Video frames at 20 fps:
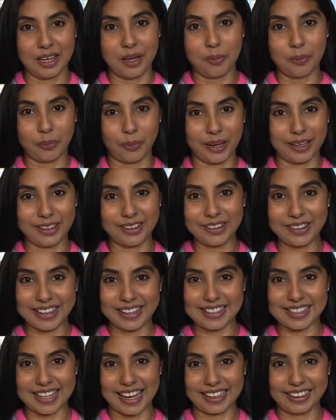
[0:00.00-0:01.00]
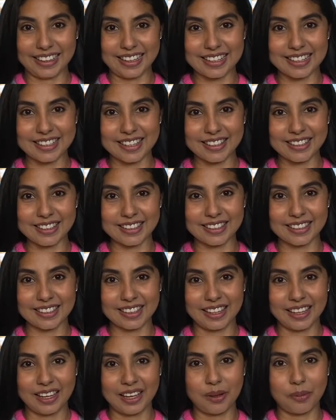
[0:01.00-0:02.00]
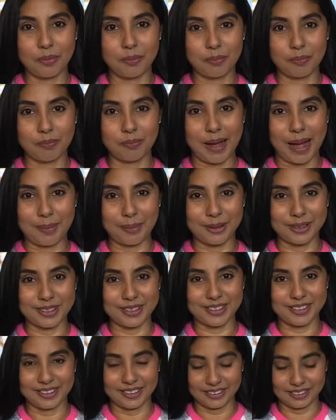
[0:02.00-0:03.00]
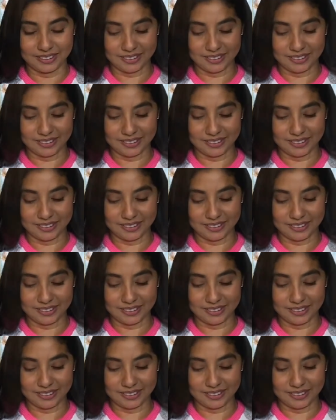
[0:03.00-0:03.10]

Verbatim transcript: Bueno, ¿están listos? ¡Vamos!